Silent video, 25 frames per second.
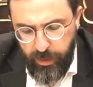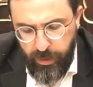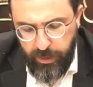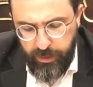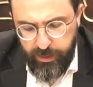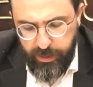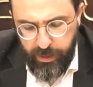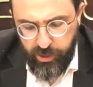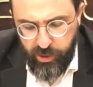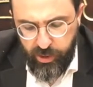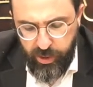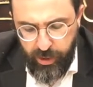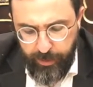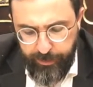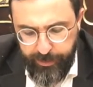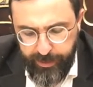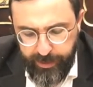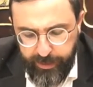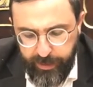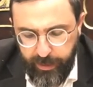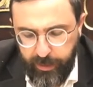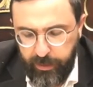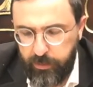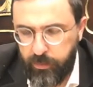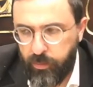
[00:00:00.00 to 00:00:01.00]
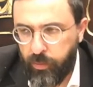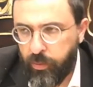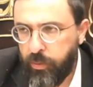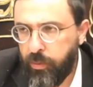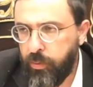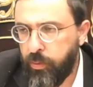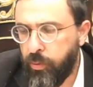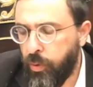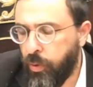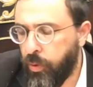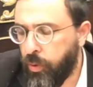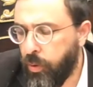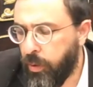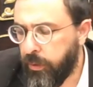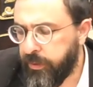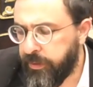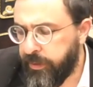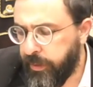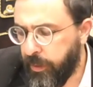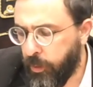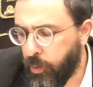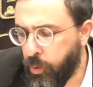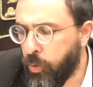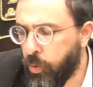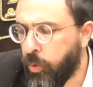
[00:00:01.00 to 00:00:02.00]
Yeshla mecher. Donc de
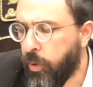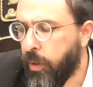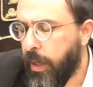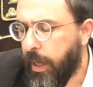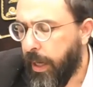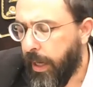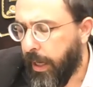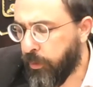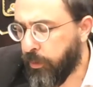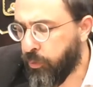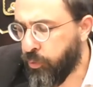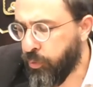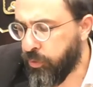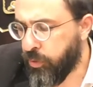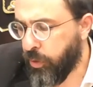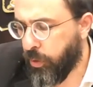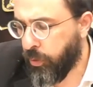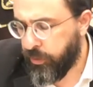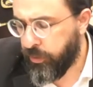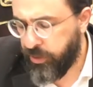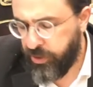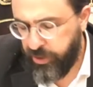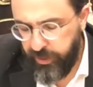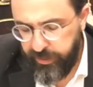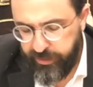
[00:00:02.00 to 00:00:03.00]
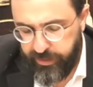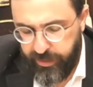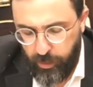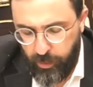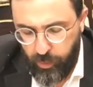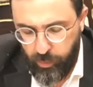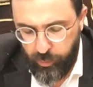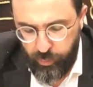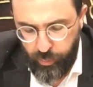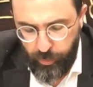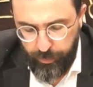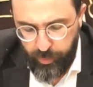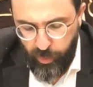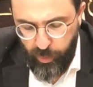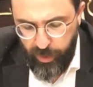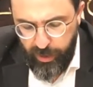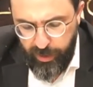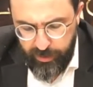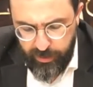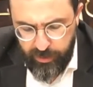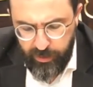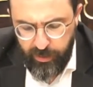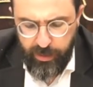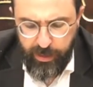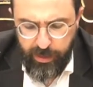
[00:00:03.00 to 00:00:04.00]
0 à 12 ans, jte de deux
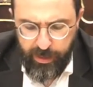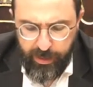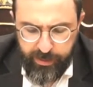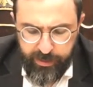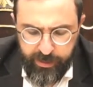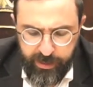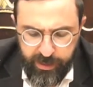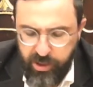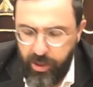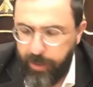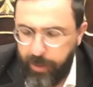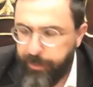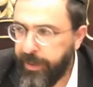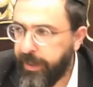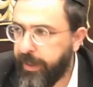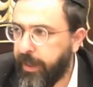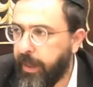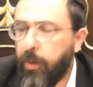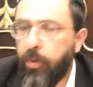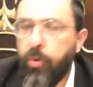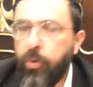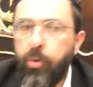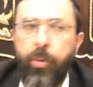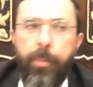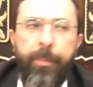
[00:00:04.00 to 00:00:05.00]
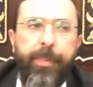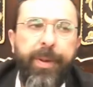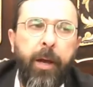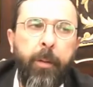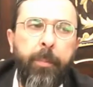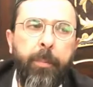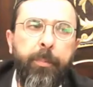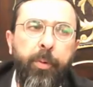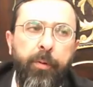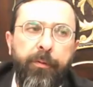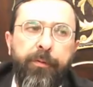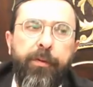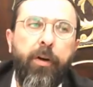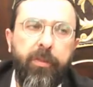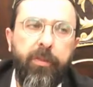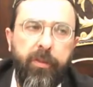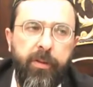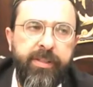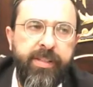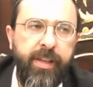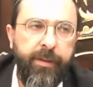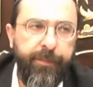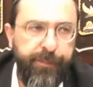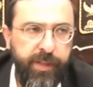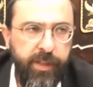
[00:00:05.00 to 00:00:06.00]
poils. Yeshla mecher. Le père peut vendre
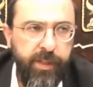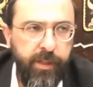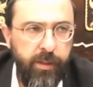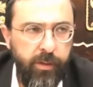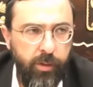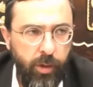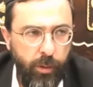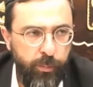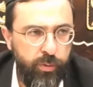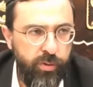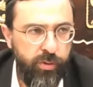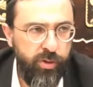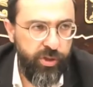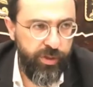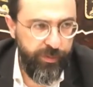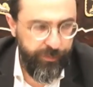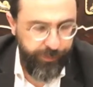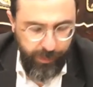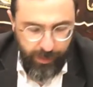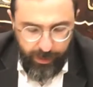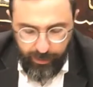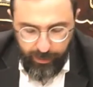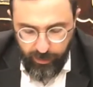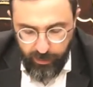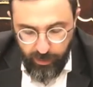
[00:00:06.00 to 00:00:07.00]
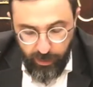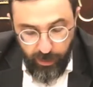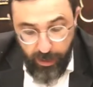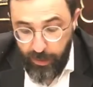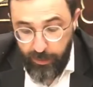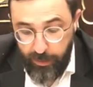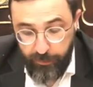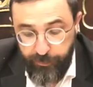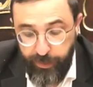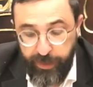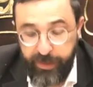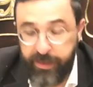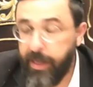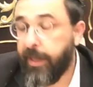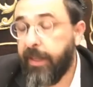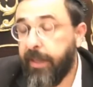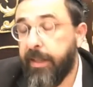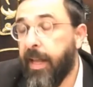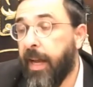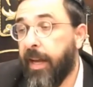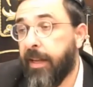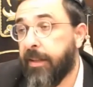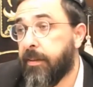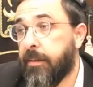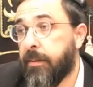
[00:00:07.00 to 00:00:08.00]
sa fille comme une chifra. Ven la
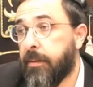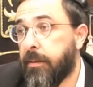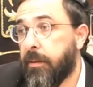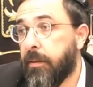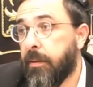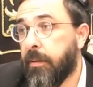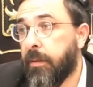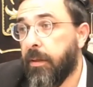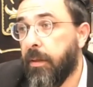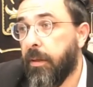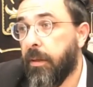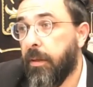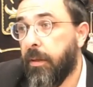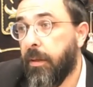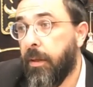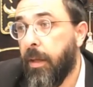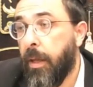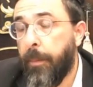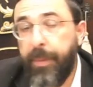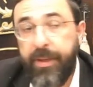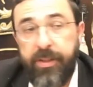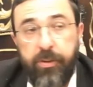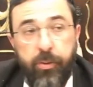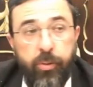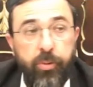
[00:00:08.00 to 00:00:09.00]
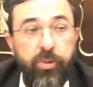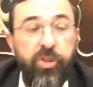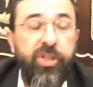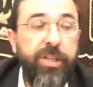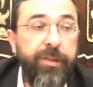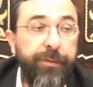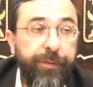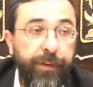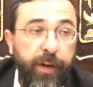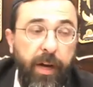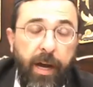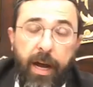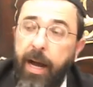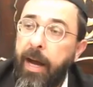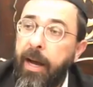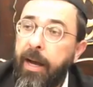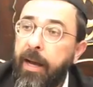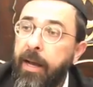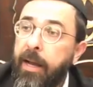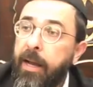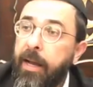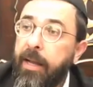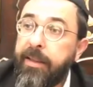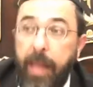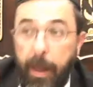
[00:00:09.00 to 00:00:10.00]
knas. Parce qu'une
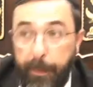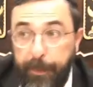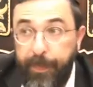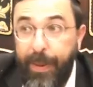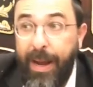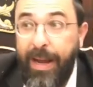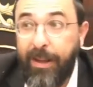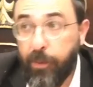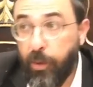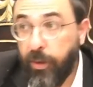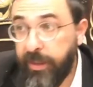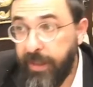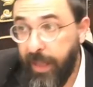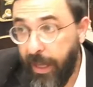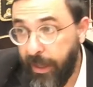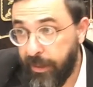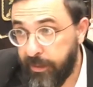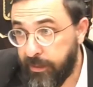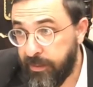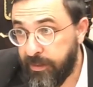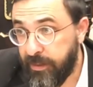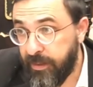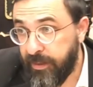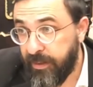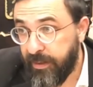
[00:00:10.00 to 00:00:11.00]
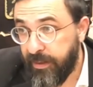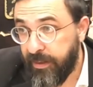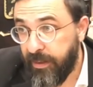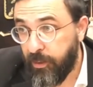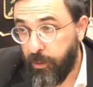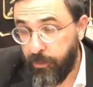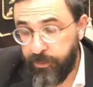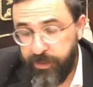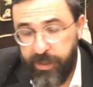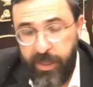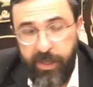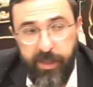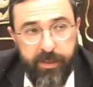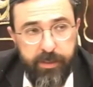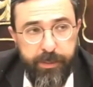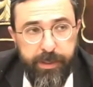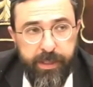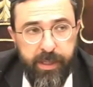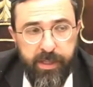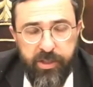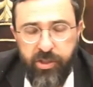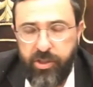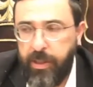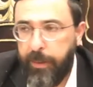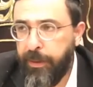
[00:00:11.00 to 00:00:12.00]
chifra n'a pas de knas. Comme ça, elle explique
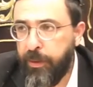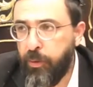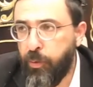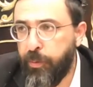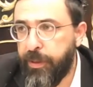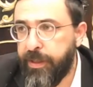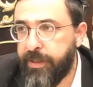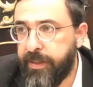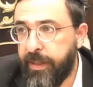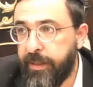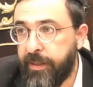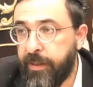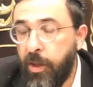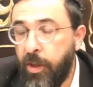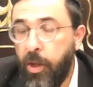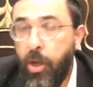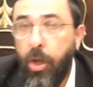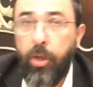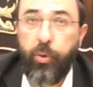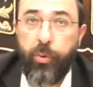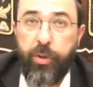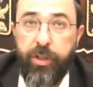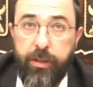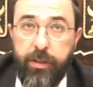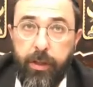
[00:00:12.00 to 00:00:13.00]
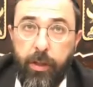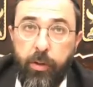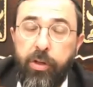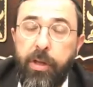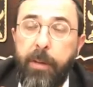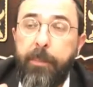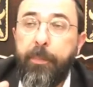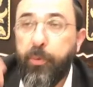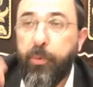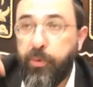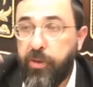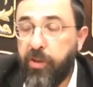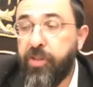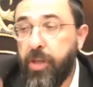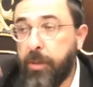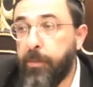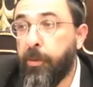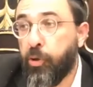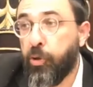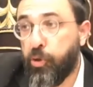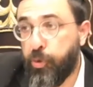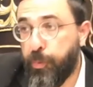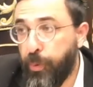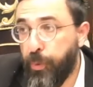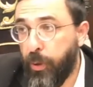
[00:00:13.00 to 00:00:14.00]
à 7. Donc étant donné que
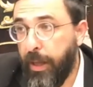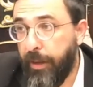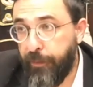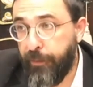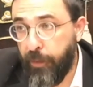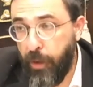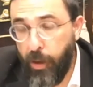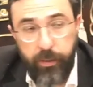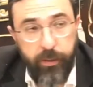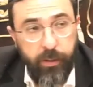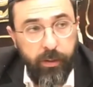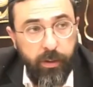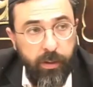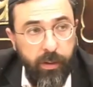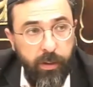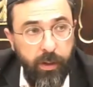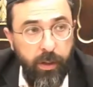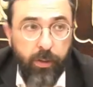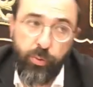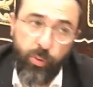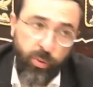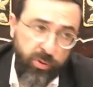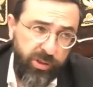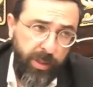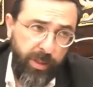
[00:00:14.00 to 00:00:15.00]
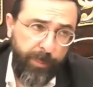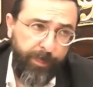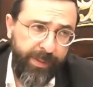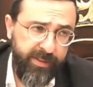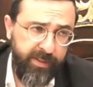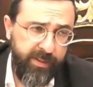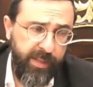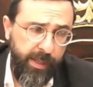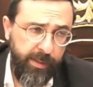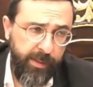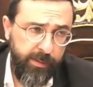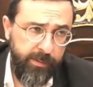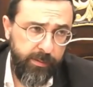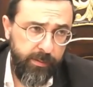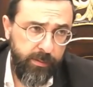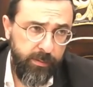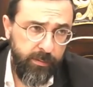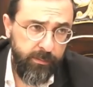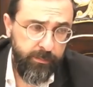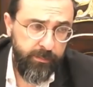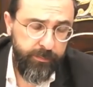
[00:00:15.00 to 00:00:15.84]
potentiellement tu peux la vendre, donc tu n'as pas de knas